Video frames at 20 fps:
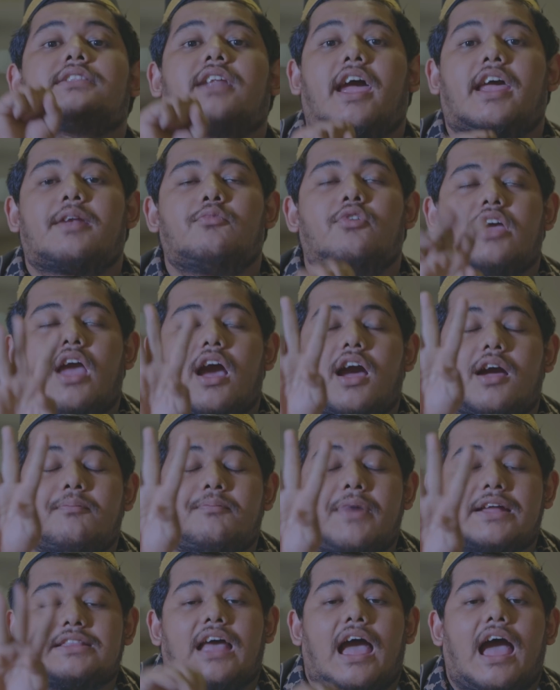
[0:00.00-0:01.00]
terakhir bu, yang
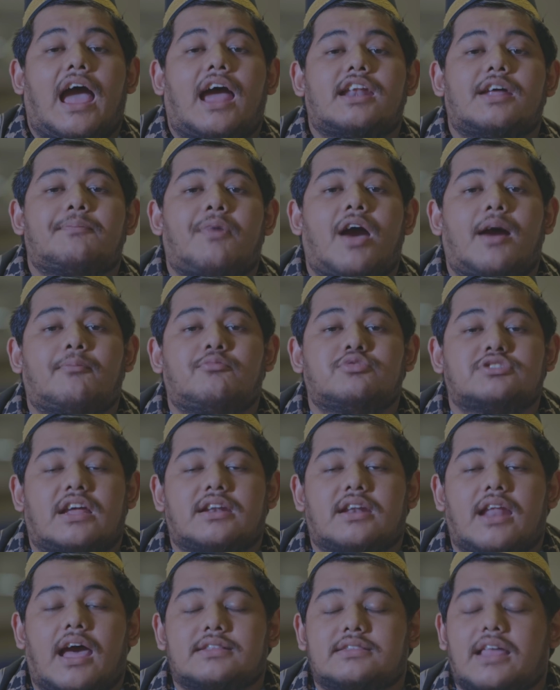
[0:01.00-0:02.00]
keempat ada
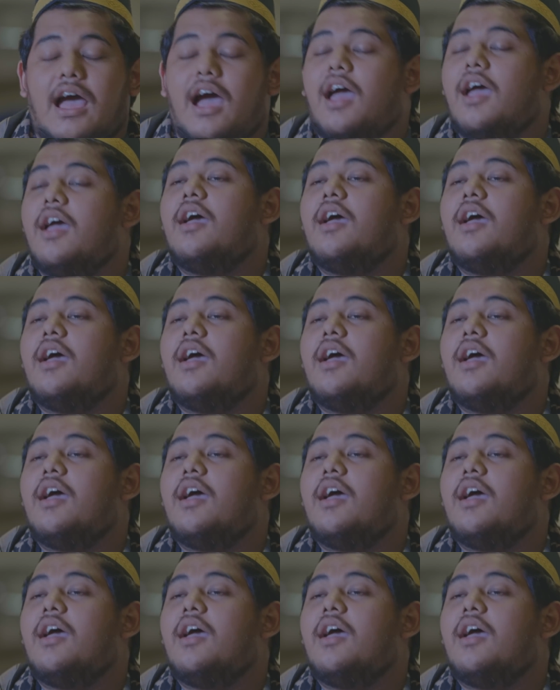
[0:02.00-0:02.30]
penghapusan data